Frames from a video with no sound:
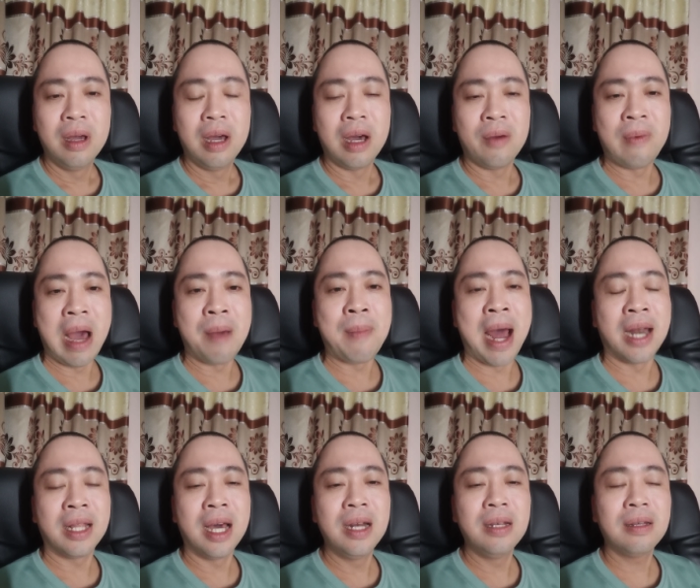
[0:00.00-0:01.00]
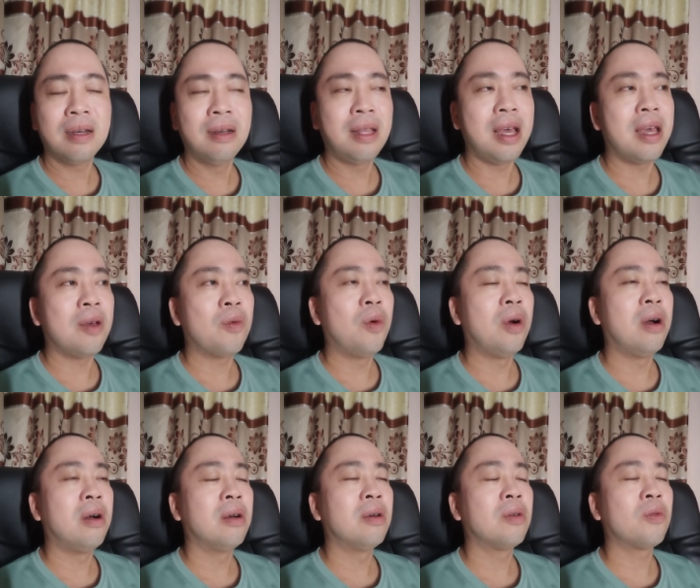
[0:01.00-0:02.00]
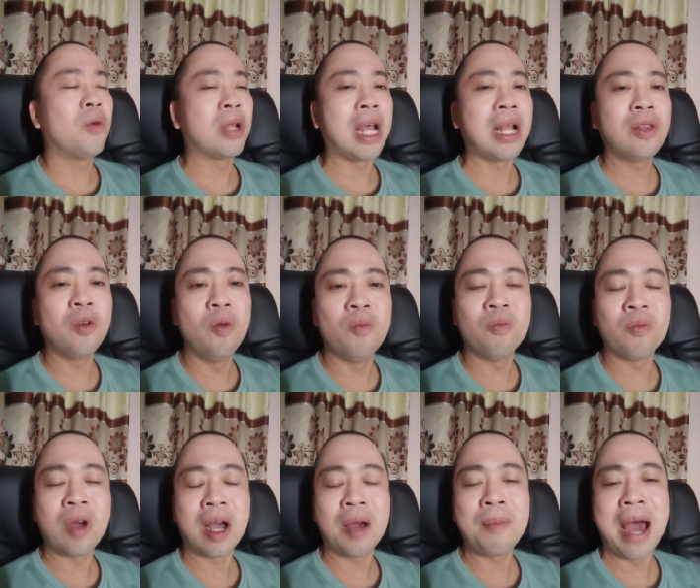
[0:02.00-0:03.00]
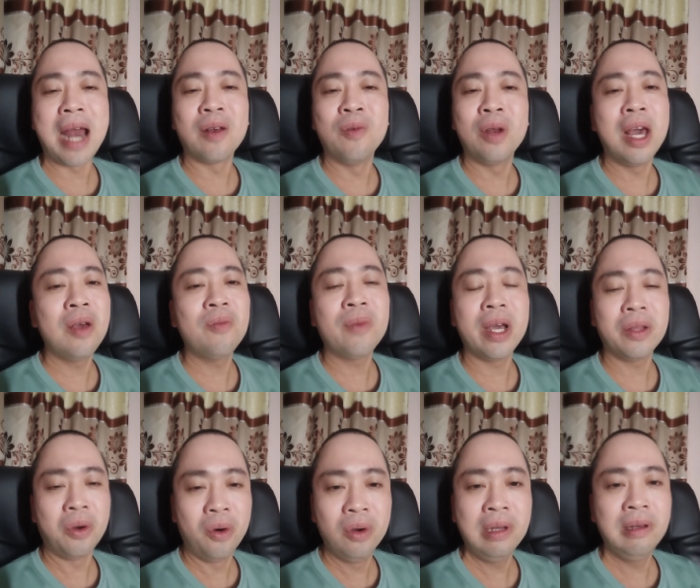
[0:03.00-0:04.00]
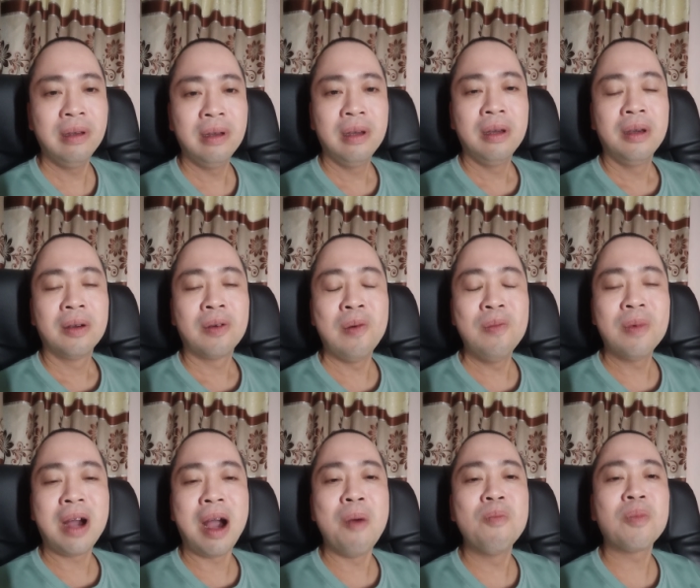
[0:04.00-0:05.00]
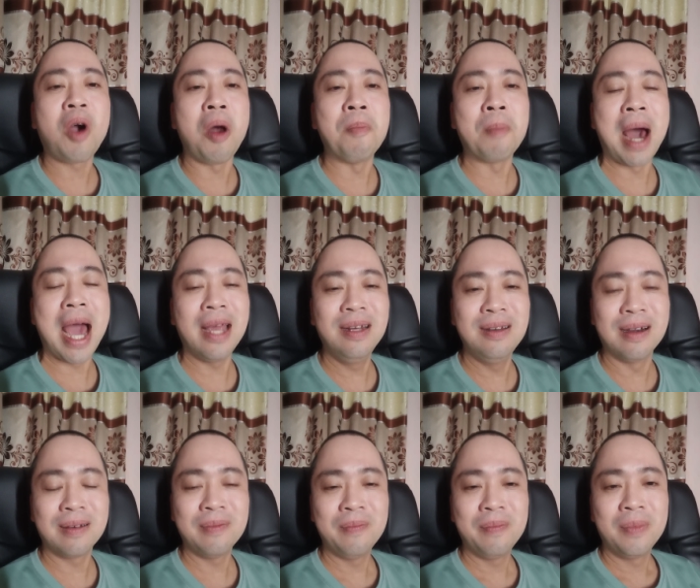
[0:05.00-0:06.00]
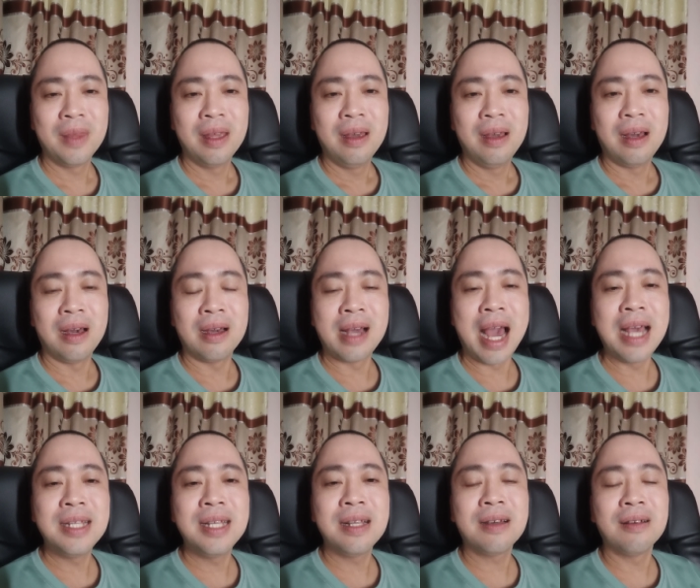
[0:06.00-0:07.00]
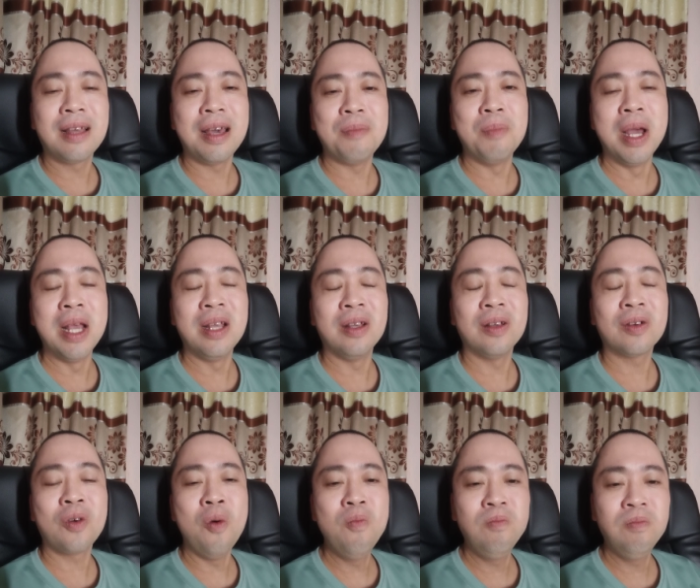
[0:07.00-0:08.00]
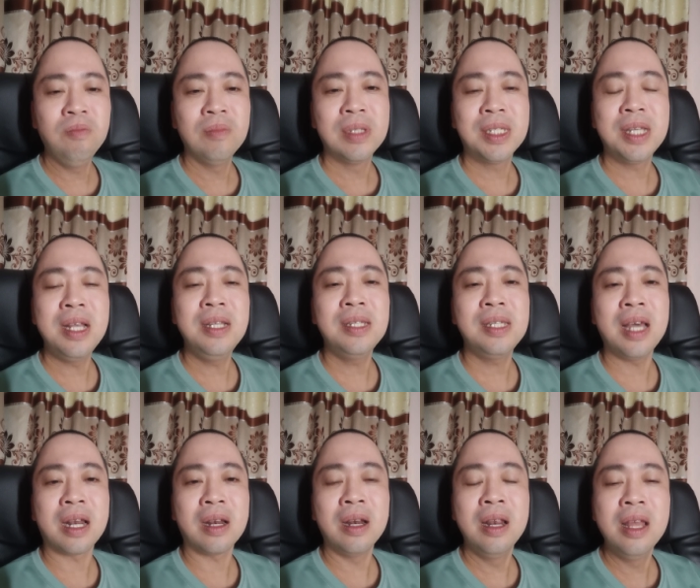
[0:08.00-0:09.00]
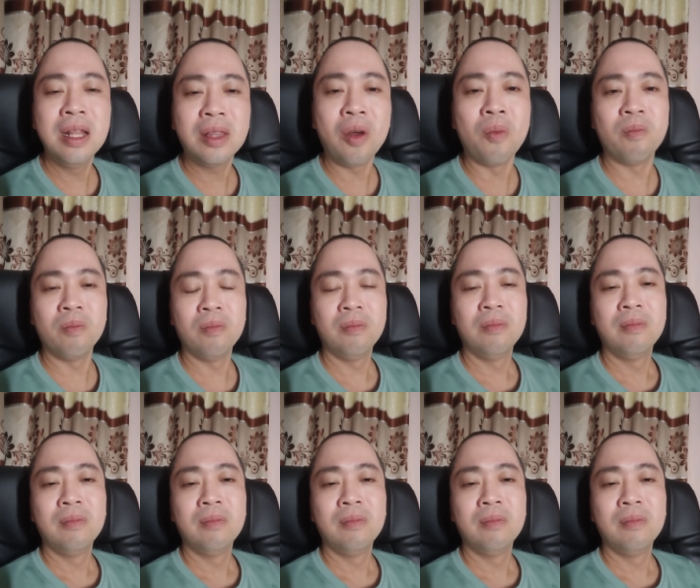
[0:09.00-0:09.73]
à, và bản thân cơ thể của của thanh tùng và các bạn ngồi đây cũng vậy thôi cũng không còn mãi được à, ngay trên cơ thể mình cũng sinh diệt liên tục